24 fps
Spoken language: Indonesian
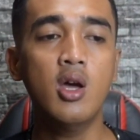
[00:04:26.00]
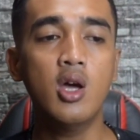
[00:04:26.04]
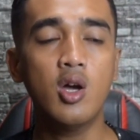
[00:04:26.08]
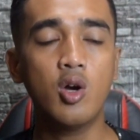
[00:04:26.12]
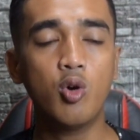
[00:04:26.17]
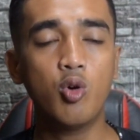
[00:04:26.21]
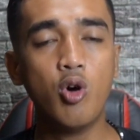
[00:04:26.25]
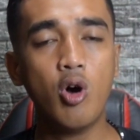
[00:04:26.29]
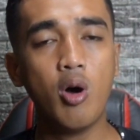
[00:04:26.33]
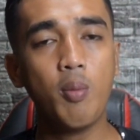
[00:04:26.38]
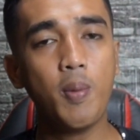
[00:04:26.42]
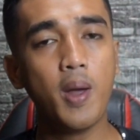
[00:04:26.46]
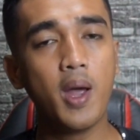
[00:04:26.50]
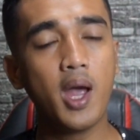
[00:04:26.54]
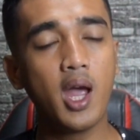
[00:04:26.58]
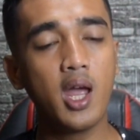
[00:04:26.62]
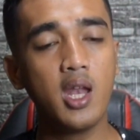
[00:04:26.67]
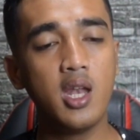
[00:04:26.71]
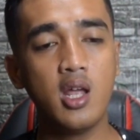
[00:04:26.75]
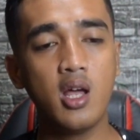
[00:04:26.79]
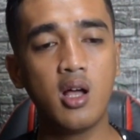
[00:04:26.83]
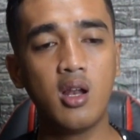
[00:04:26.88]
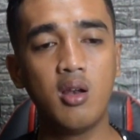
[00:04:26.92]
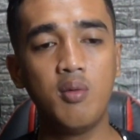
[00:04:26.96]
gue
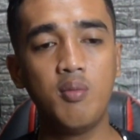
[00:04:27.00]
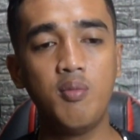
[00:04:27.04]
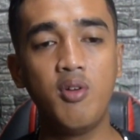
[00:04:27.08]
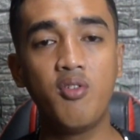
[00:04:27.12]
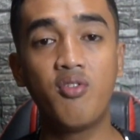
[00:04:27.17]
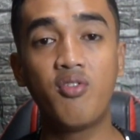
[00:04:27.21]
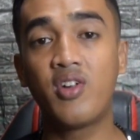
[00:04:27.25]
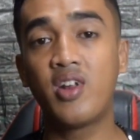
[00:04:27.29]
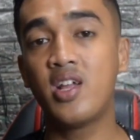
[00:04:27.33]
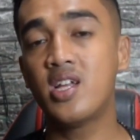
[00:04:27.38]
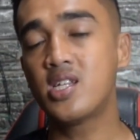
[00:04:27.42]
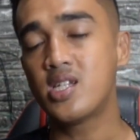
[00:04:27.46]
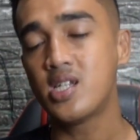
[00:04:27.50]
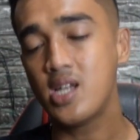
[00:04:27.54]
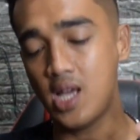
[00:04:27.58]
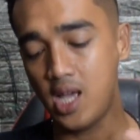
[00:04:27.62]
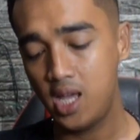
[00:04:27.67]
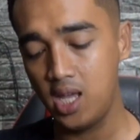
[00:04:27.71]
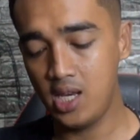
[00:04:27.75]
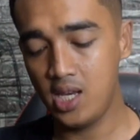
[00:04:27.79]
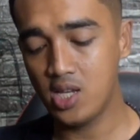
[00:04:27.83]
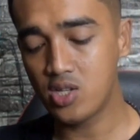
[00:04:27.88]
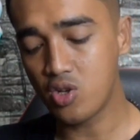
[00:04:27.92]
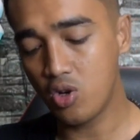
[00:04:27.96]
pengen yang lebih fresh nah
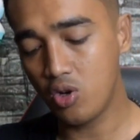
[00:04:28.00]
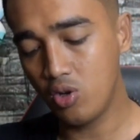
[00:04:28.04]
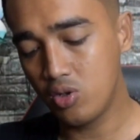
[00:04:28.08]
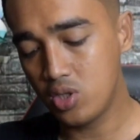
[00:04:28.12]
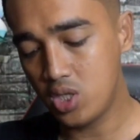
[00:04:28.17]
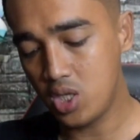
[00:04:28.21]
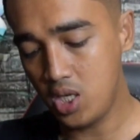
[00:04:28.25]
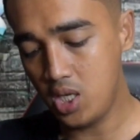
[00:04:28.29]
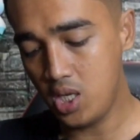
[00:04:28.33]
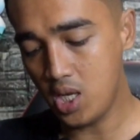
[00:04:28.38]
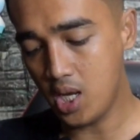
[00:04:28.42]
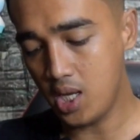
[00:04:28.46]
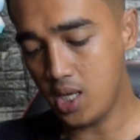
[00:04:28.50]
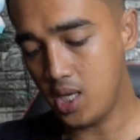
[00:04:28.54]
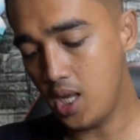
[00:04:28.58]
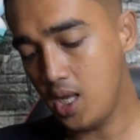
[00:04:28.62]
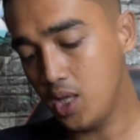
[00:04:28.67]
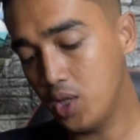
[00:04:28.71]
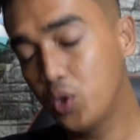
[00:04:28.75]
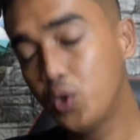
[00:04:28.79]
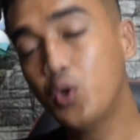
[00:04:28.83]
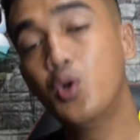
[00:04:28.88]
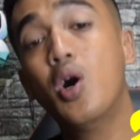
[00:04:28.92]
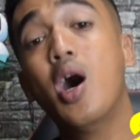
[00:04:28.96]
ini solusinya
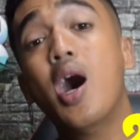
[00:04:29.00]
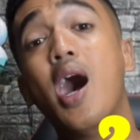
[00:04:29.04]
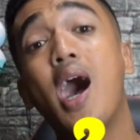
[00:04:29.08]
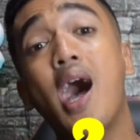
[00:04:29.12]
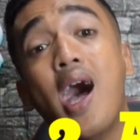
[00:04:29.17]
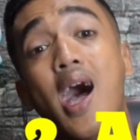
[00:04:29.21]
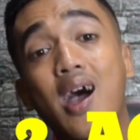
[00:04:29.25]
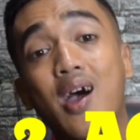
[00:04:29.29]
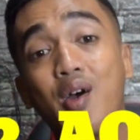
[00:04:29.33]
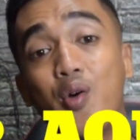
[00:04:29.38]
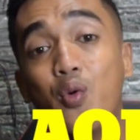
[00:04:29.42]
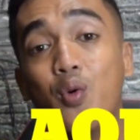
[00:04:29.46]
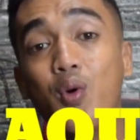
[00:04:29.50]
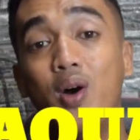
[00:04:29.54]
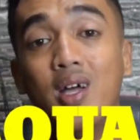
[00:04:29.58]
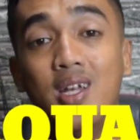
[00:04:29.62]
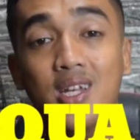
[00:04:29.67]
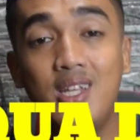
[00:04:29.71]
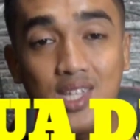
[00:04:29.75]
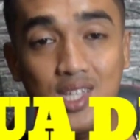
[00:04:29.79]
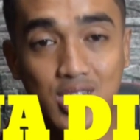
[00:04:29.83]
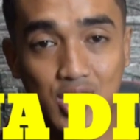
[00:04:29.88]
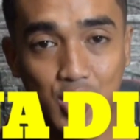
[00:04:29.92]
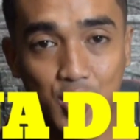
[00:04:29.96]
yaitu aqua
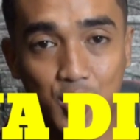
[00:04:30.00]
di